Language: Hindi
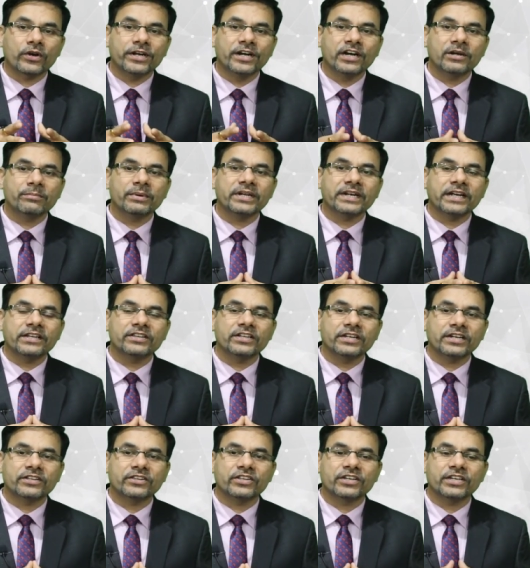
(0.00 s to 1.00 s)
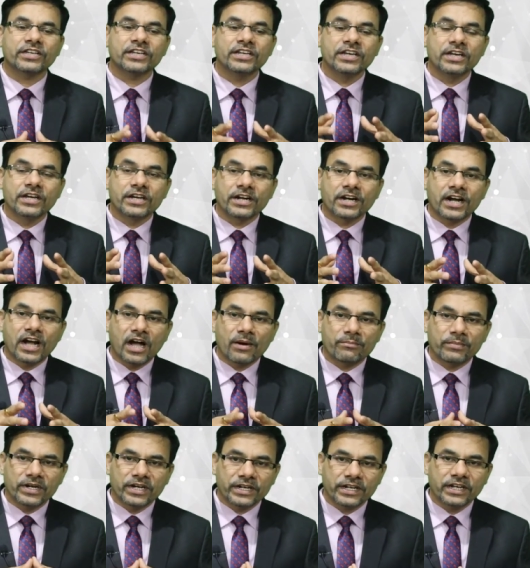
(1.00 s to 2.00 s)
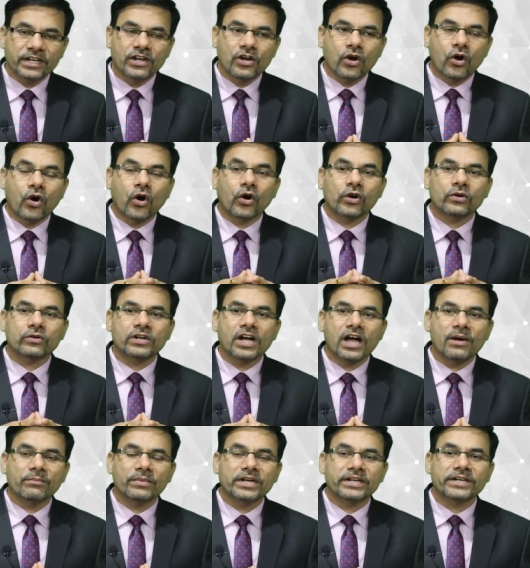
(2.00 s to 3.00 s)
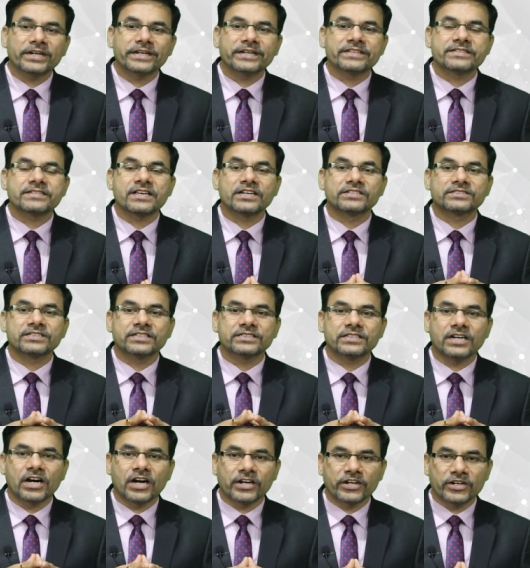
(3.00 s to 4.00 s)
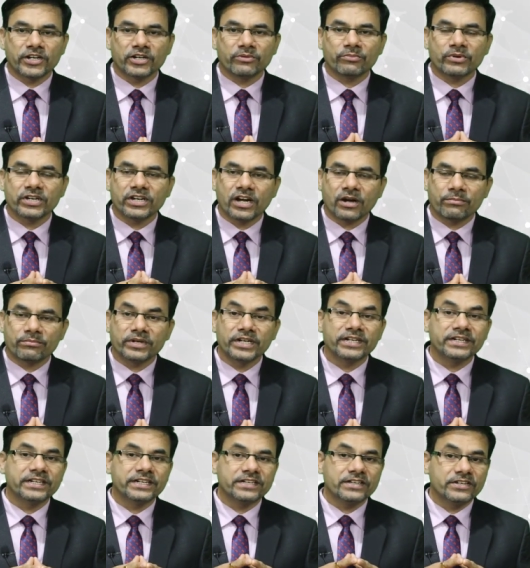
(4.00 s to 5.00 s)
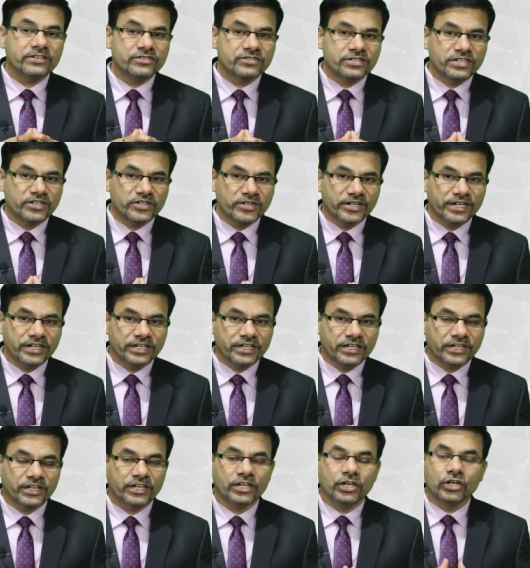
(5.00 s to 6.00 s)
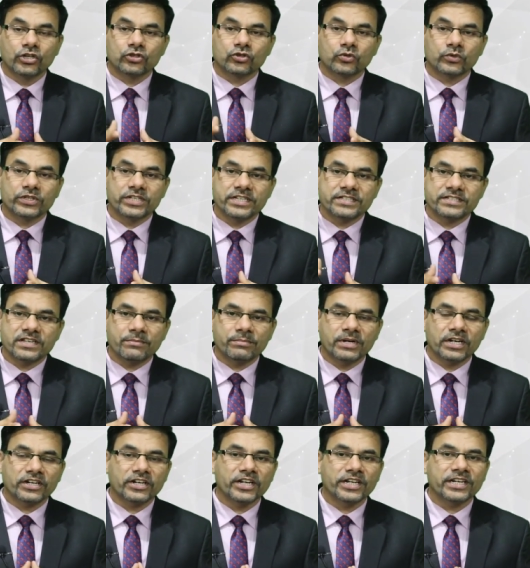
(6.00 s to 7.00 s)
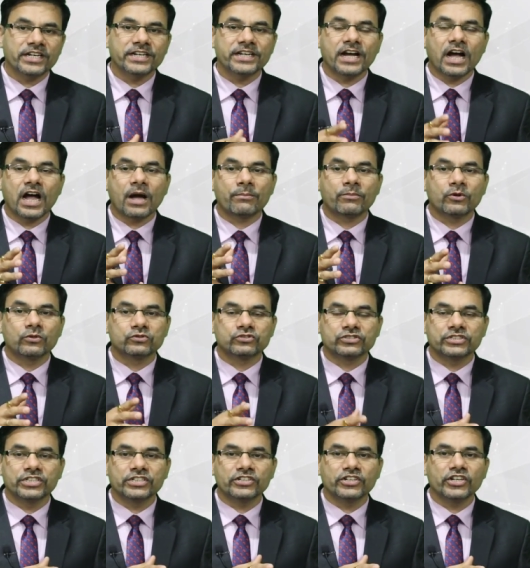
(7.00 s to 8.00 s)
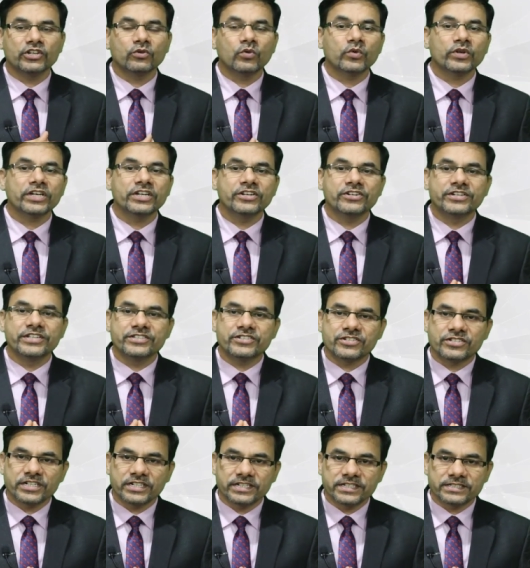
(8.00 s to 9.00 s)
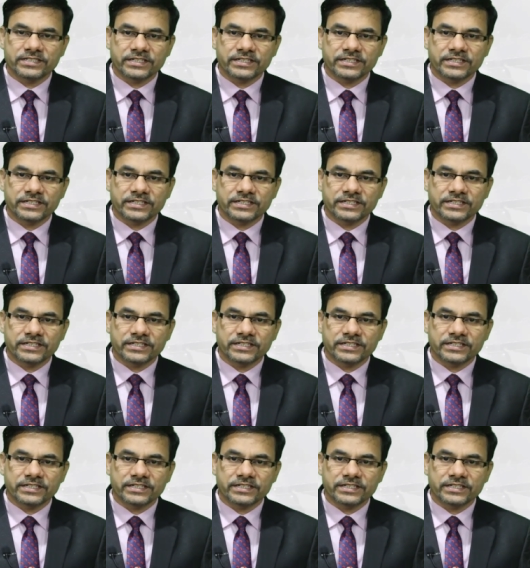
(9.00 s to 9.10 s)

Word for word: और घर पर रहते रहते ही काम करे और काम करने के साथ साथ अर्निंग भी अपने लिए जनरेट करें तो ये सब करने के लिए आपको सीखनी होगी डिजिटल